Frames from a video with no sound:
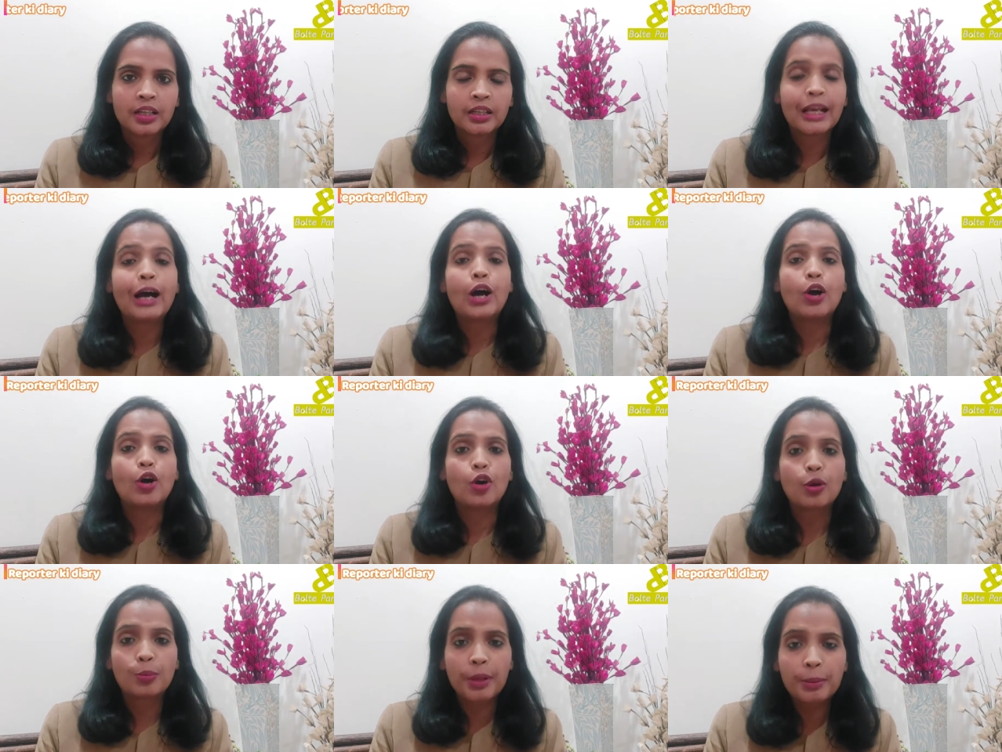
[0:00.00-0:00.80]
क्या
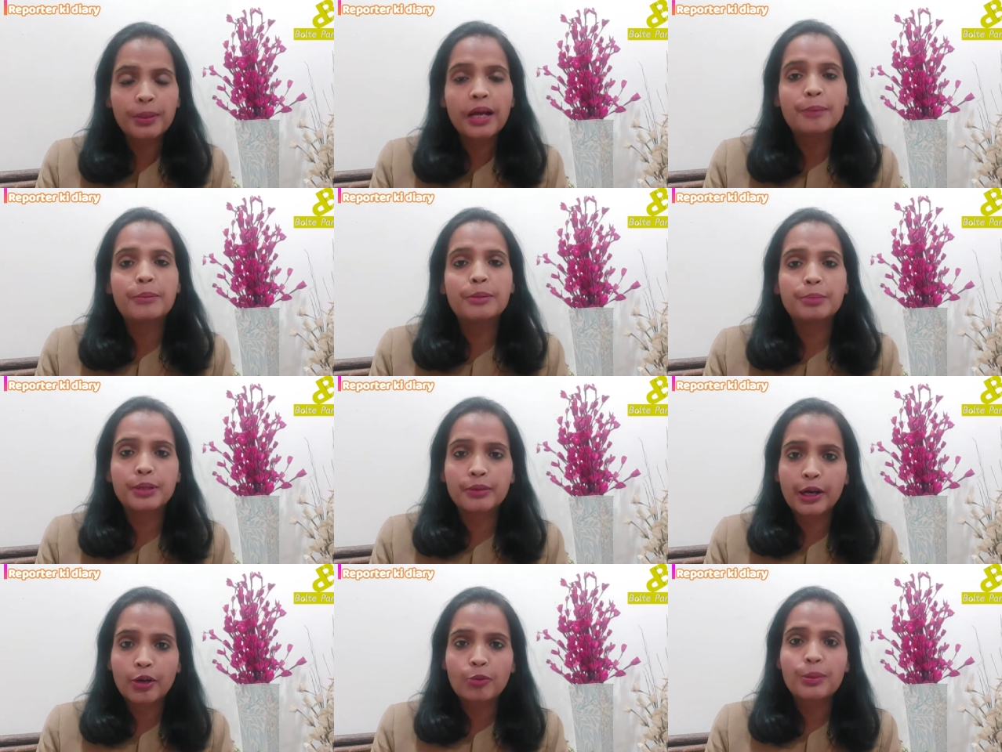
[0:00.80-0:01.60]
और भी ब्राह्मण
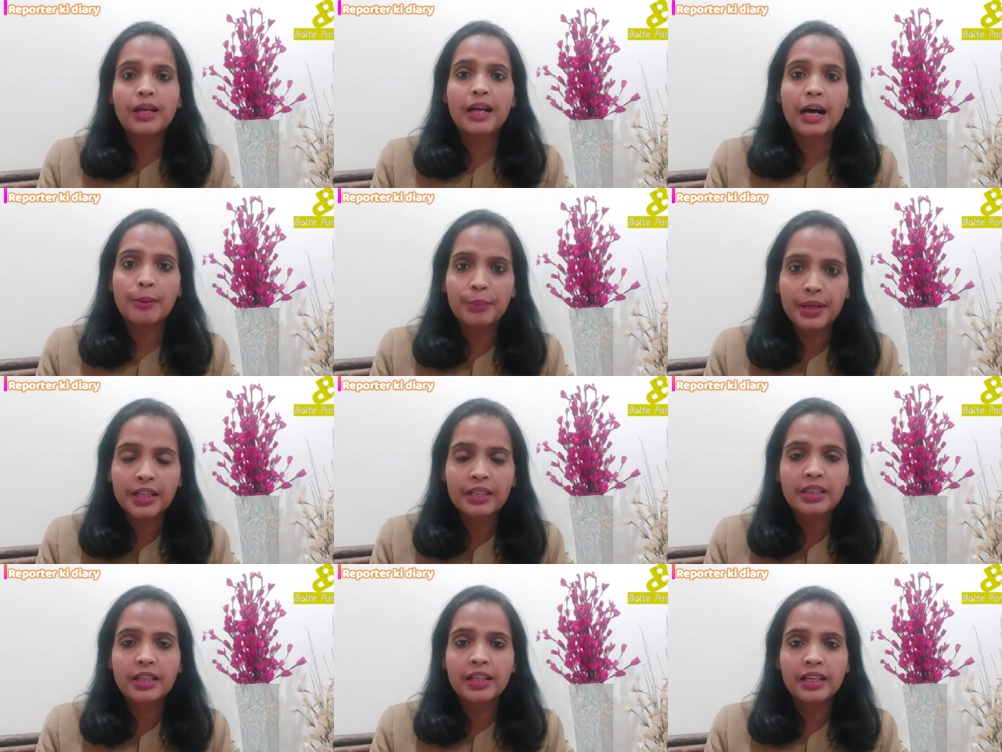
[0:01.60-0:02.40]
परिवारों में काम
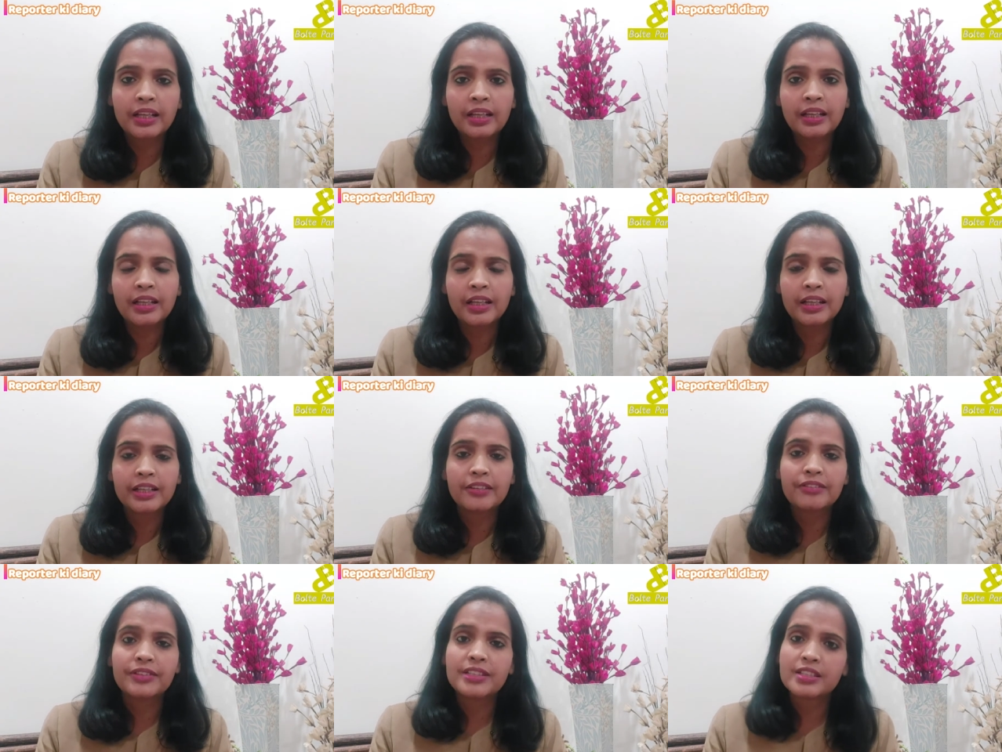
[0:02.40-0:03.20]
करती हैं
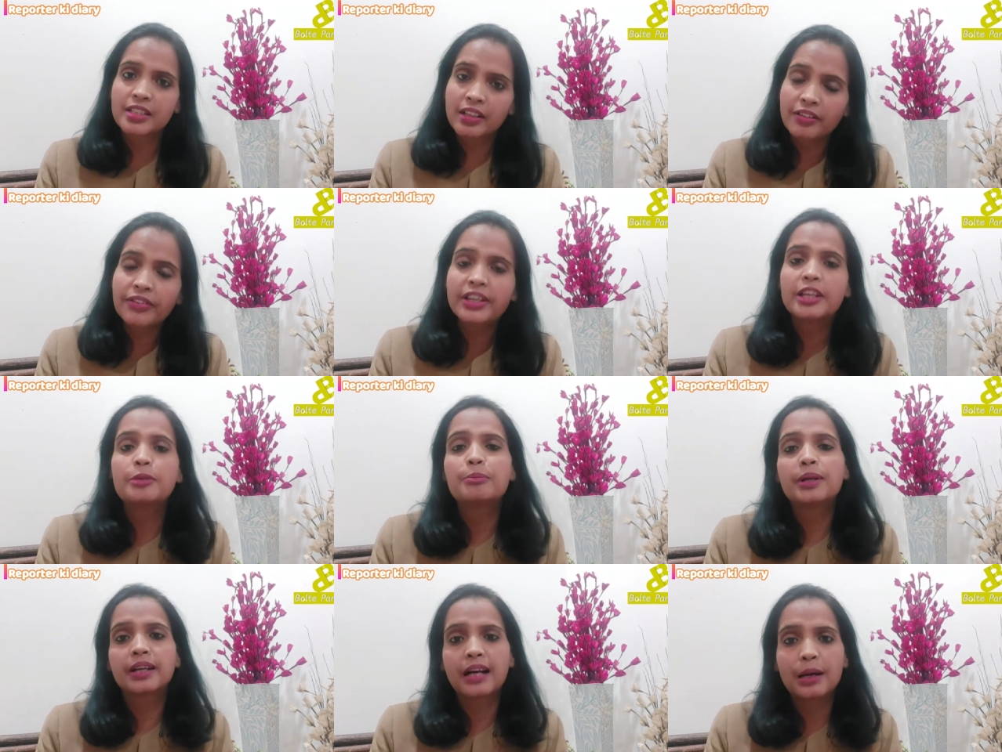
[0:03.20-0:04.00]
या फिर सिर्फ
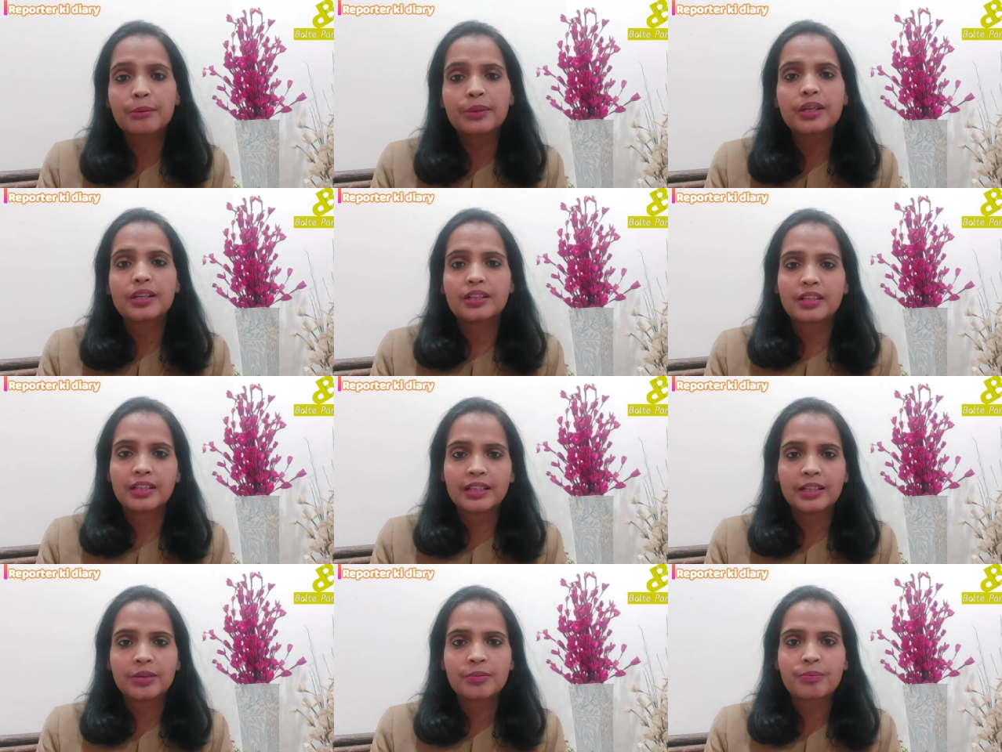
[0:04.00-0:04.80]
यहीं पर काम करती
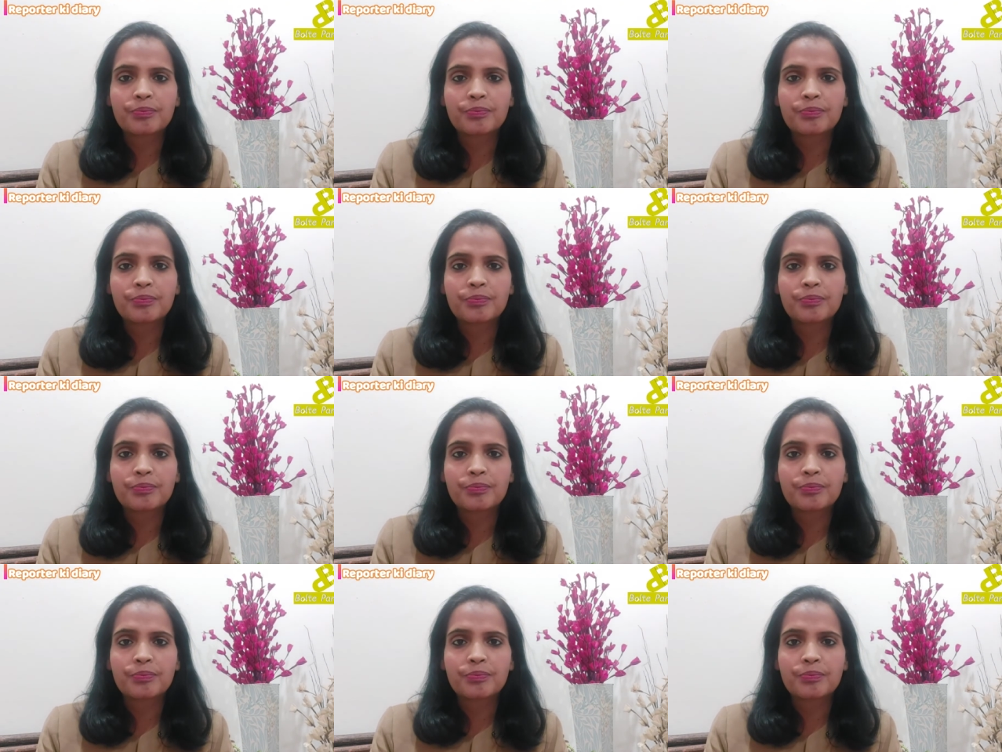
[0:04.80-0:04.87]
हैं